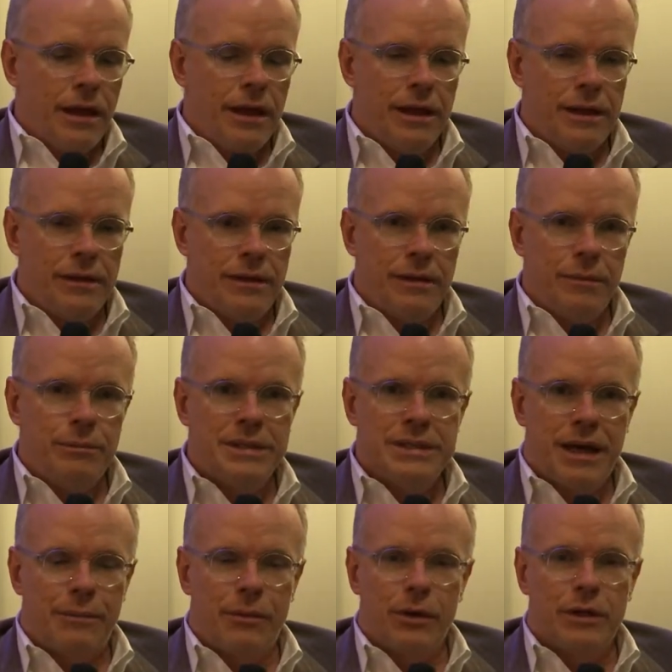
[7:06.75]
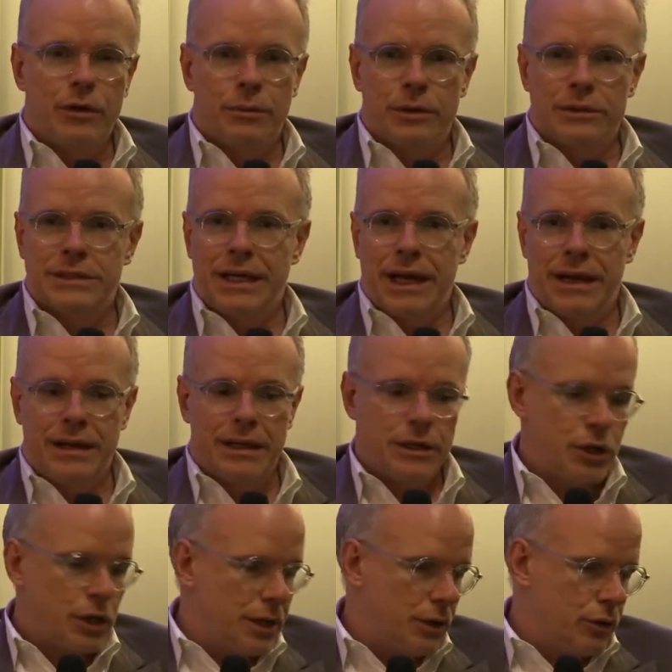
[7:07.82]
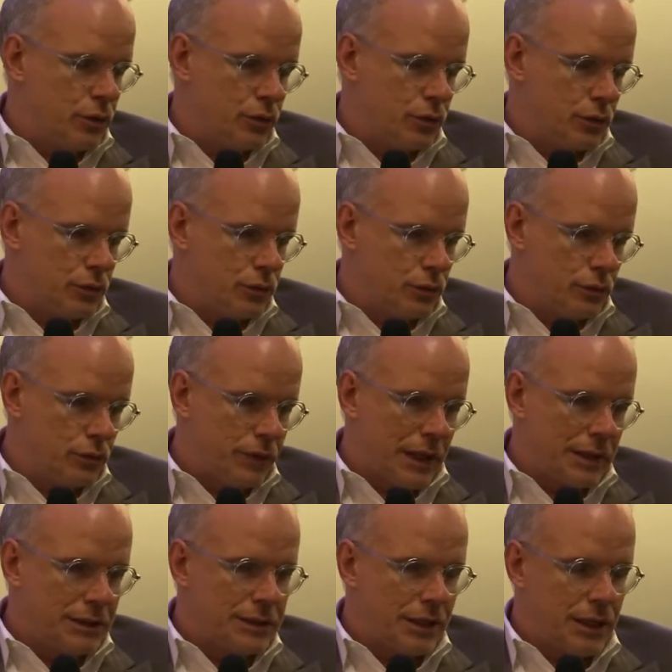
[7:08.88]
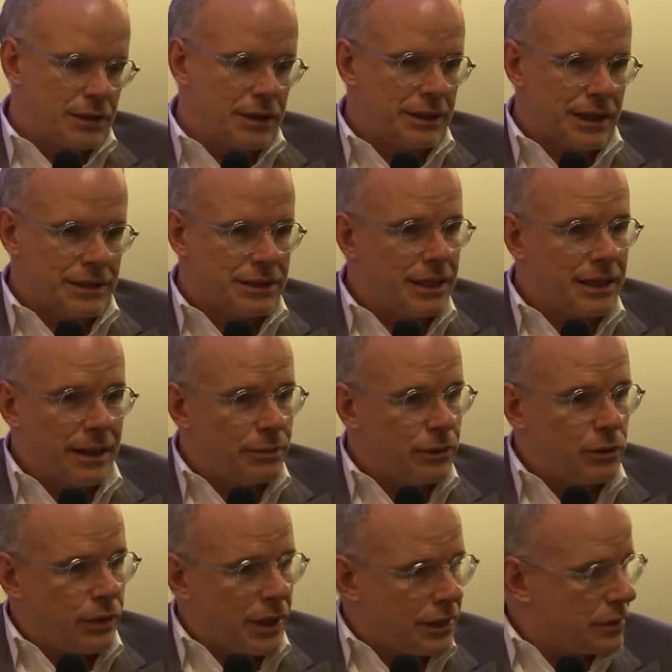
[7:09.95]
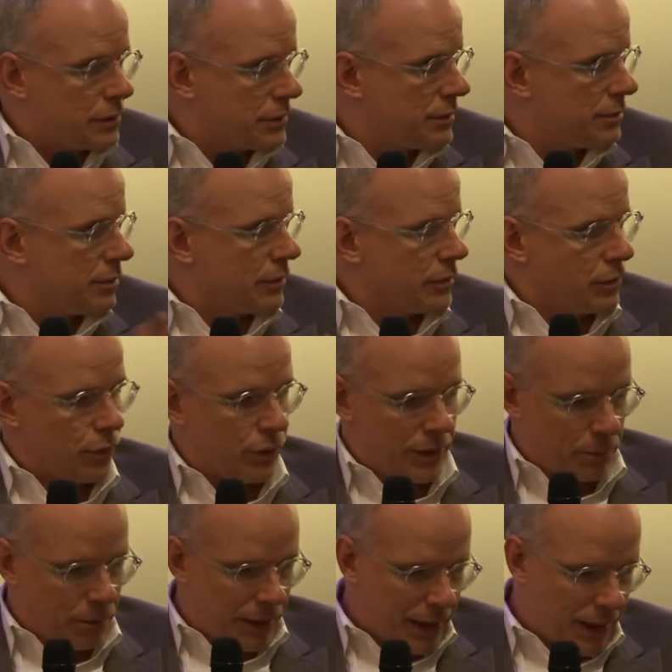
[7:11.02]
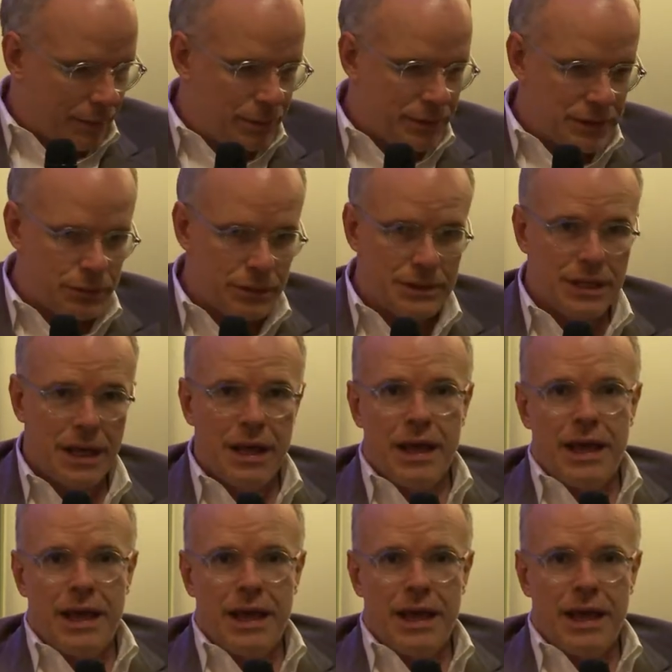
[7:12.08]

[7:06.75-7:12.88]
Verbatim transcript: Et bizarrement, il commençait à neiger le jour du, vernissage, ce qui est assez inhabituel dans colline préalpine suisse.